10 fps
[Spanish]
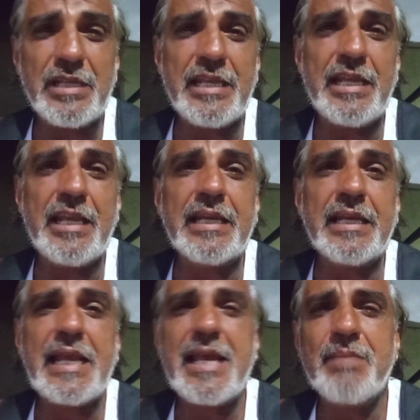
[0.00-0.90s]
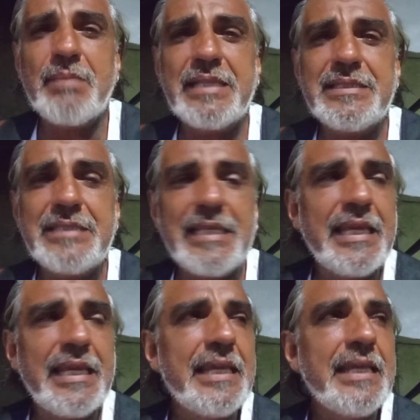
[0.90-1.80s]
Y
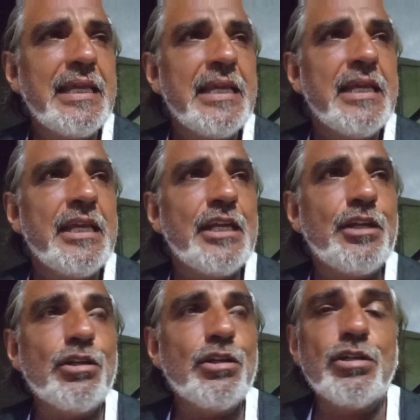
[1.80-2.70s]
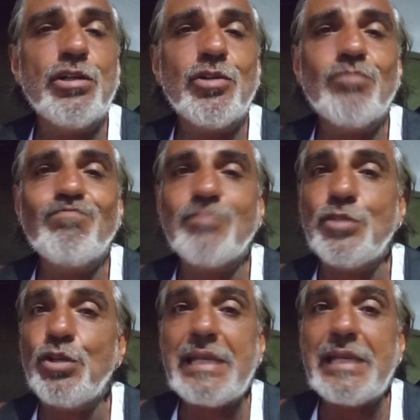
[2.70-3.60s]
realmente no,
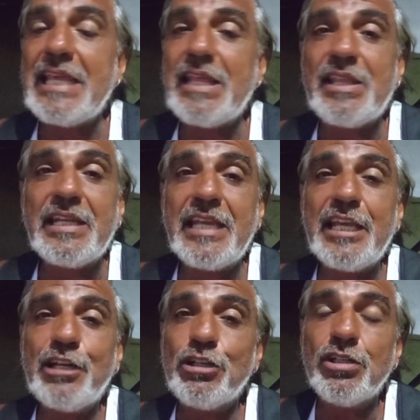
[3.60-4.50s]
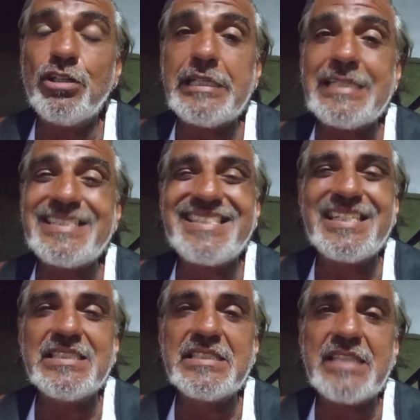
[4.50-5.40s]
no me queda dinero y
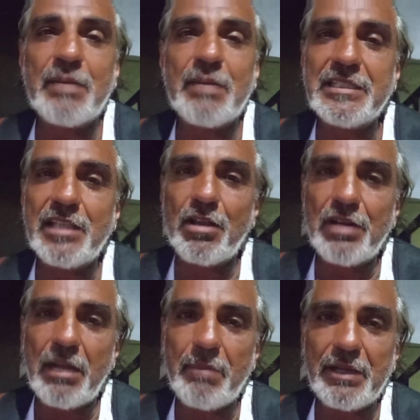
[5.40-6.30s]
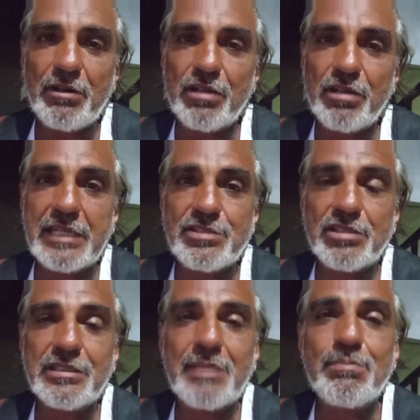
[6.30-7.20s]
sinceramente con la mano en el
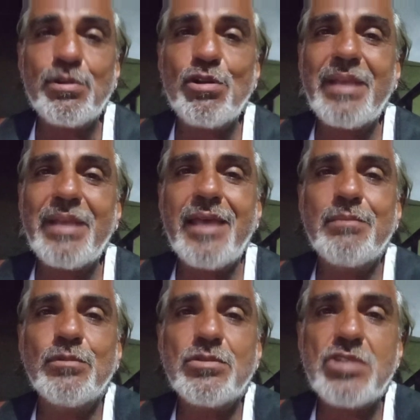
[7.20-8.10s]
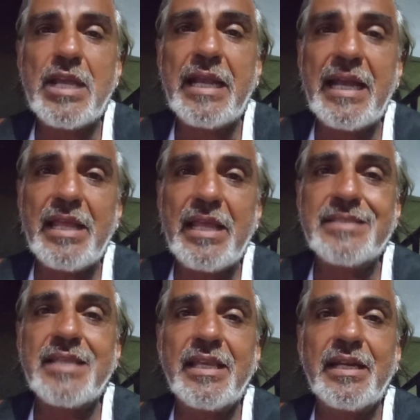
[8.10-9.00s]
corazón tampoco me quedan muchas ganas
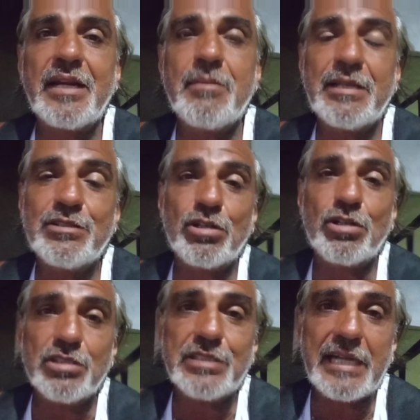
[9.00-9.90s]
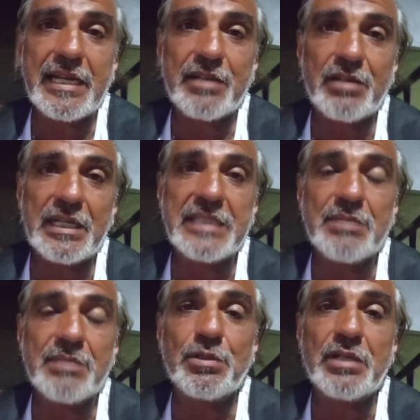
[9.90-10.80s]
de seguir remando contra la
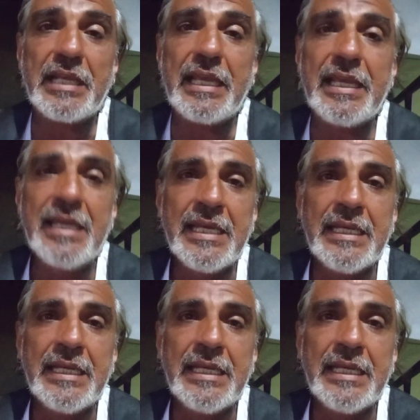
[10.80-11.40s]
corriente porque